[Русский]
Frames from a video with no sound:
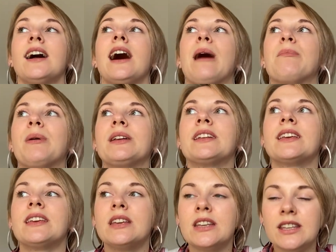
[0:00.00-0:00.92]

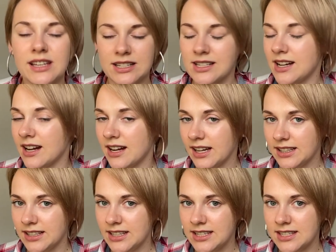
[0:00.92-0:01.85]
Опять-таки, если
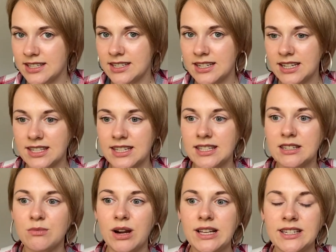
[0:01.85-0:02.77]
какая-то есть интересная
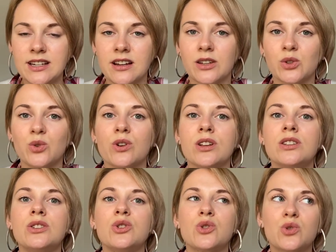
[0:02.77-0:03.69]
тематика, которая
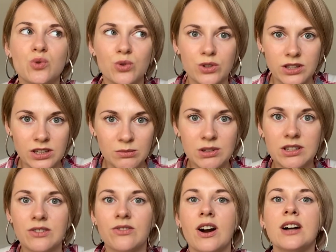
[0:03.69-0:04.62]
интересует
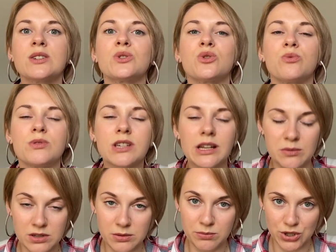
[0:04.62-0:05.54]
именно вас, то
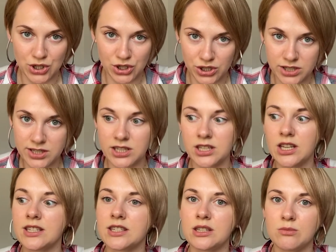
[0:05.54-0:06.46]
обязательно мне пишите,
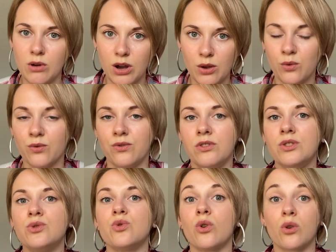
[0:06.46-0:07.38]
я снимаю
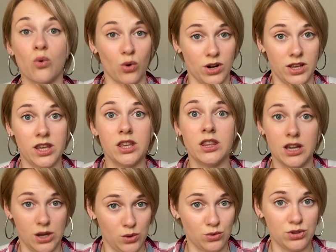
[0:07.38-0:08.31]
видеоролики
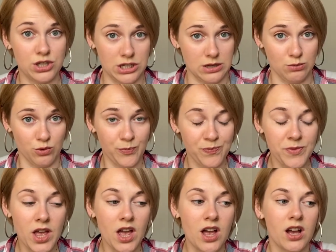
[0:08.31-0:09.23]
на эту тему.
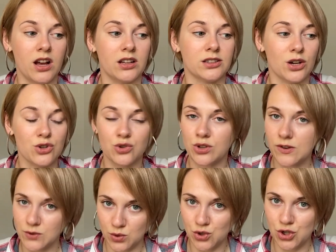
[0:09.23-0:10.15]
Так что я
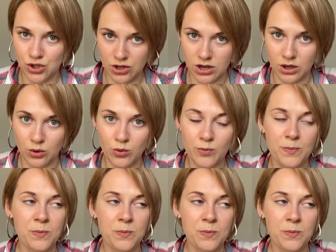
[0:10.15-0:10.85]
все читаю.